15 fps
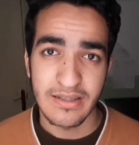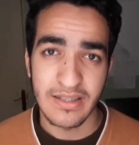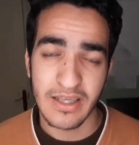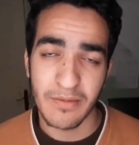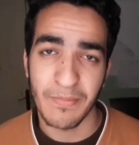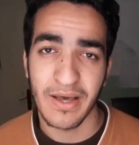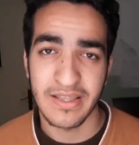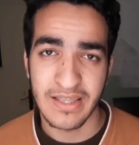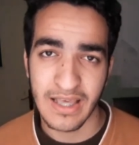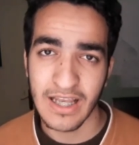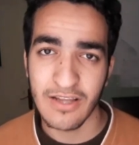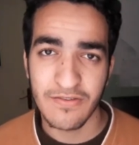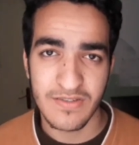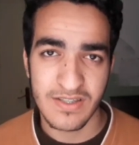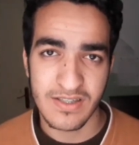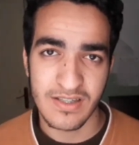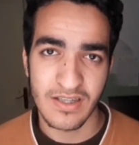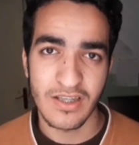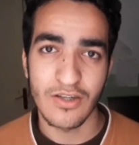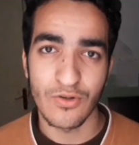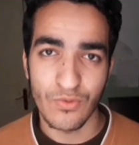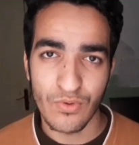نيجي بعد الاف
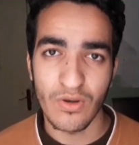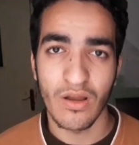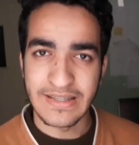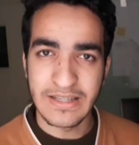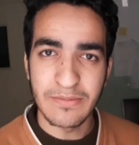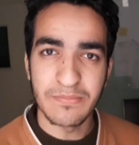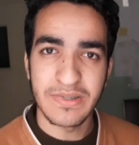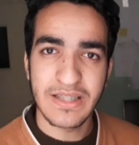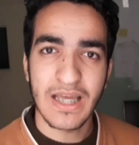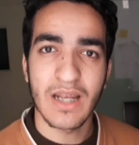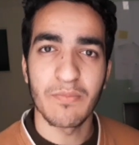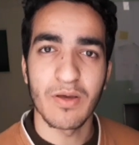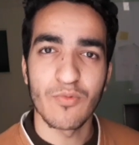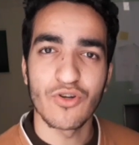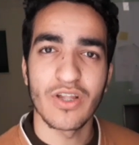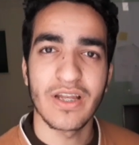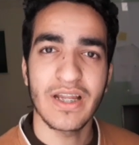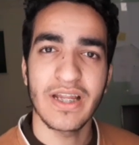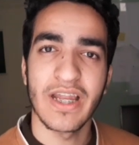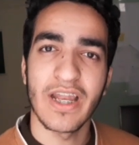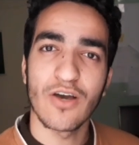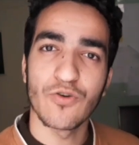السنين نقول الدين بتاعنا بيامرنا ان
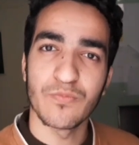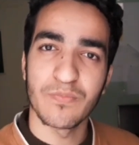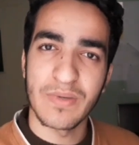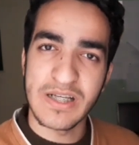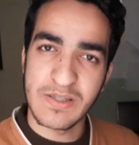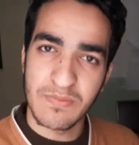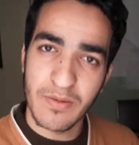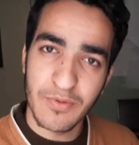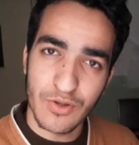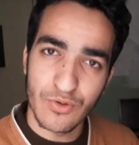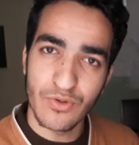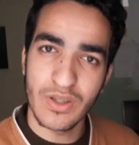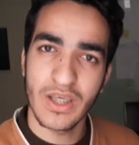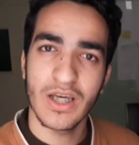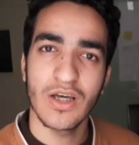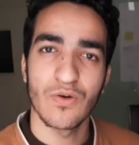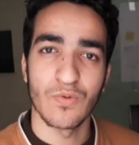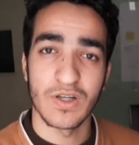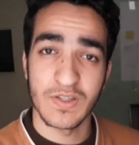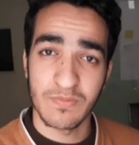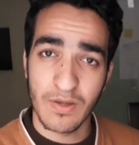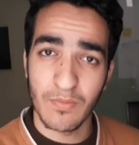احنا ناخد باسباب الدنيا
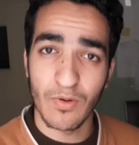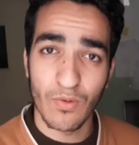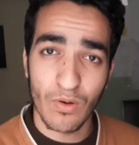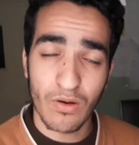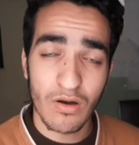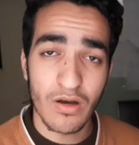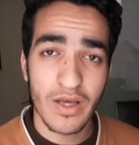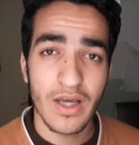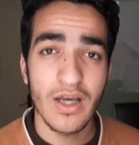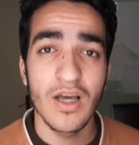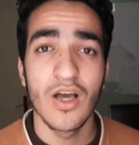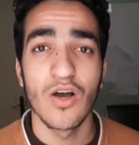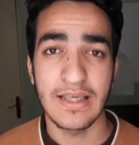واسباب الوقايه